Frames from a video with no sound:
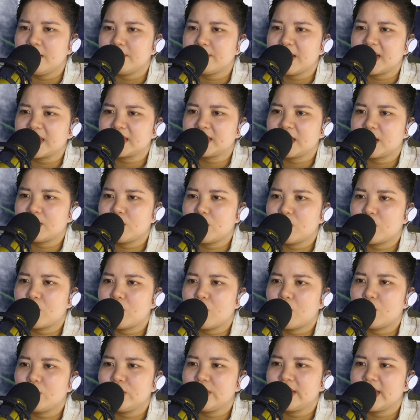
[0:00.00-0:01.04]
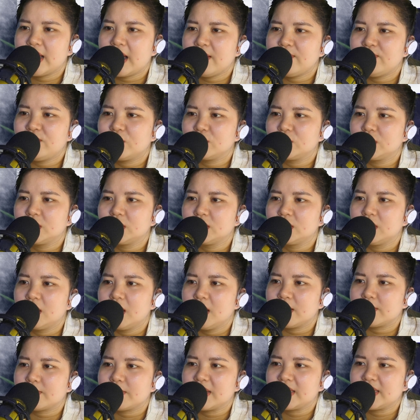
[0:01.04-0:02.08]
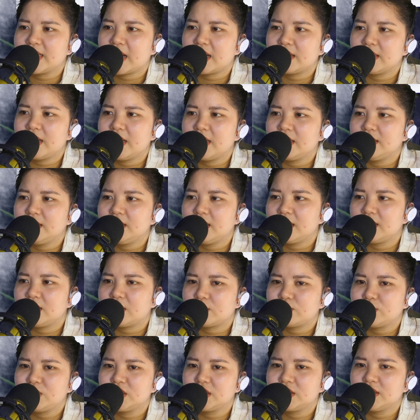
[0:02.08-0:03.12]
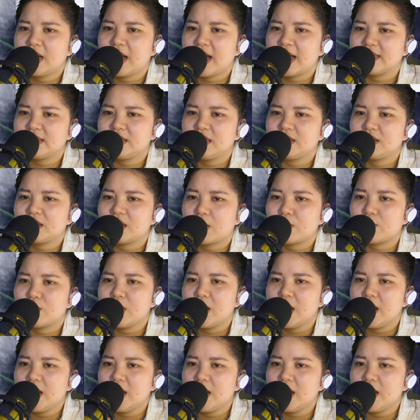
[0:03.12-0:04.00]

mang theo một cổ uy áp vô thượng, bay thẳng đến tên tộc trưởng Hải Tinh tộc.